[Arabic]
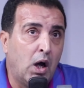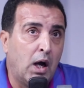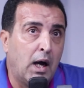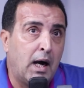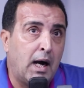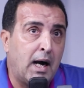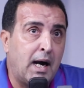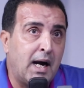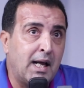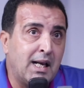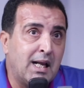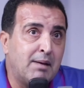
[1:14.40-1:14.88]

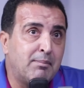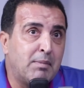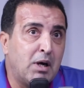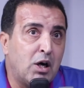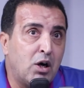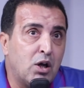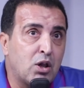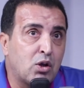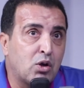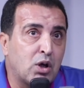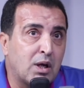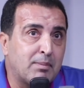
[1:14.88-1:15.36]
على
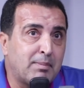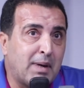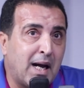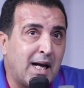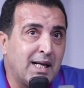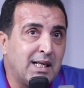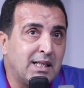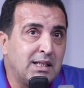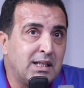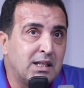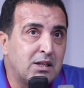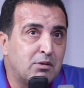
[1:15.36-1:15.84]
ما اذكر مع
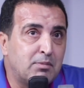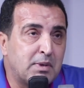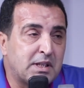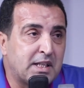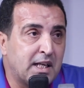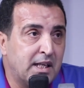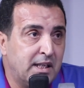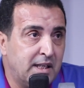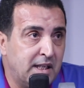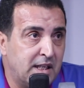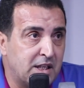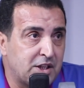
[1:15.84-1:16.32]
عيدي راه ما
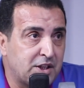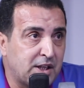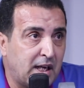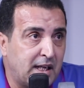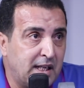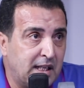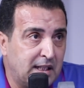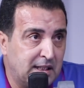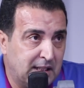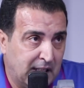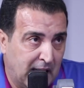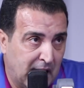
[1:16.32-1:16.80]
ترناش
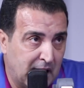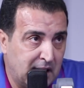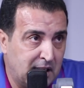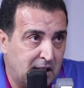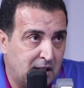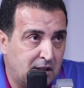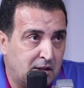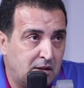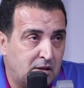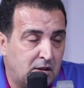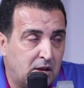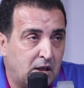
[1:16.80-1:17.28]
عيدي تخل
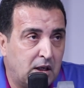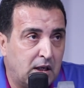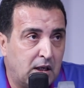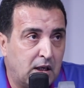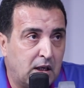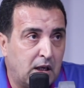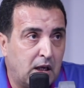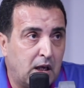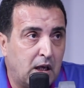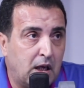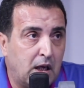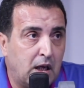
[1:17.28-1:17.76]
كي
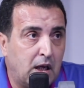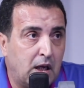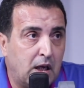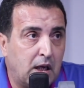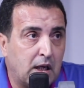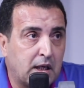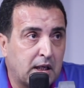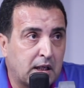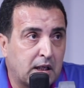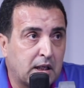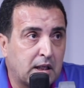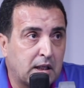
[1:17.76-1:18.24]
جا باش
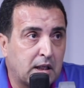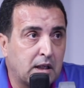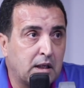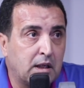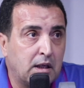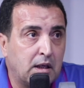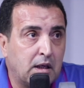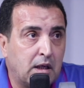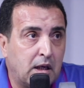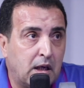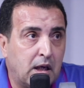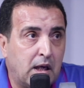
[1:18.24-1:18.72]
باش
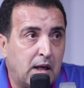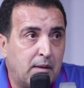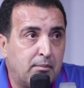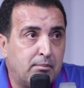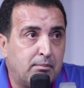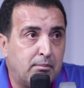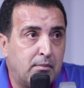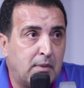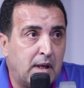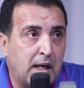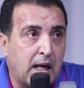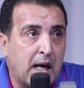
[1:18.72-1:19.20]
يترنى قالوا
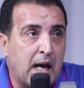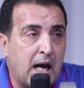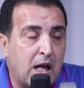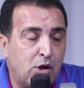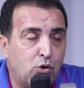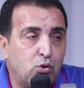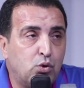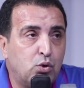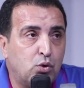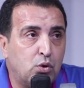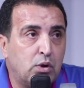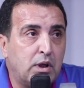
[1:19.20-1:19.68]
له لا
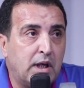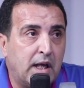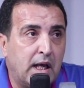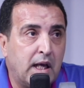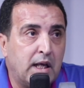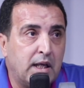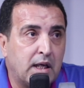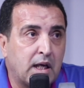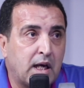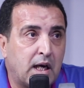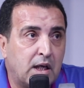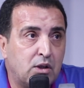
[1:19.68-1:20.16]
قالوا له
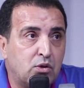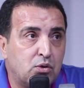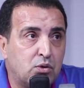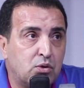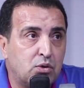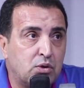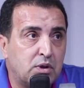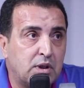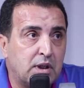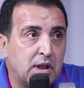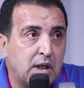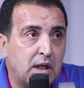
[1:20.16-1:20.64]
لا قالوا له
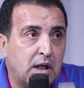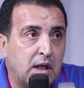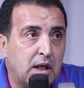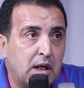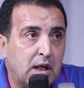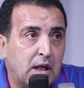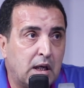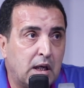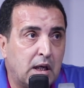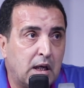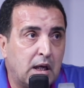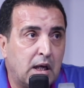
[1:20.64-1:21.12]
شوف فما
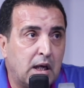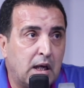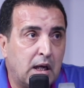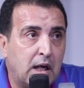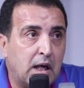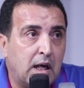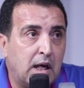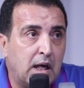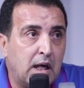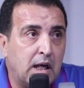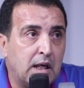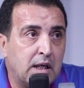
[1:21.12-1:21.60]
جماعه اخرى
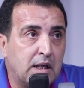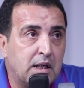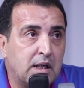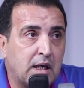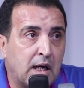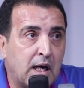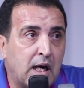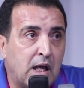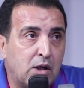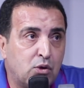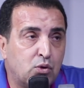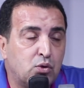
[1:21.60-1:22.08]
آه، قدام
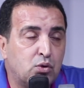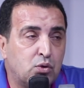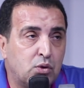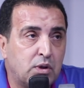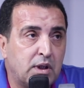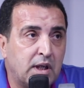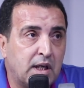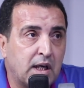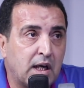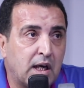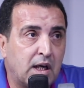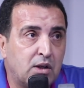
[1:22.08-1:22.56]
قالوا له
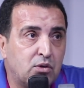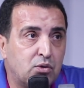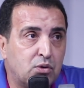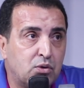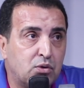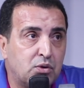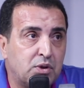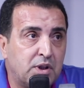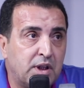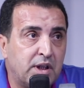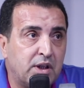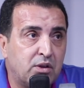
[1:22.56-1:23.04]
لا قالوا
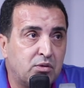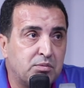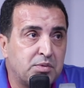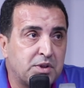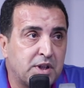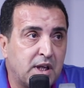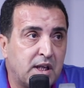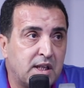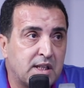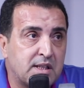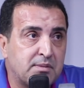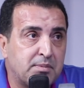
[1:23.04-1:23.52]
له لا
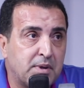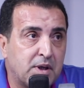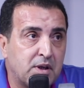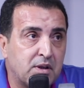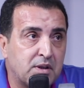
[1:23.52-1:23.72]
ومشى لسبيرونس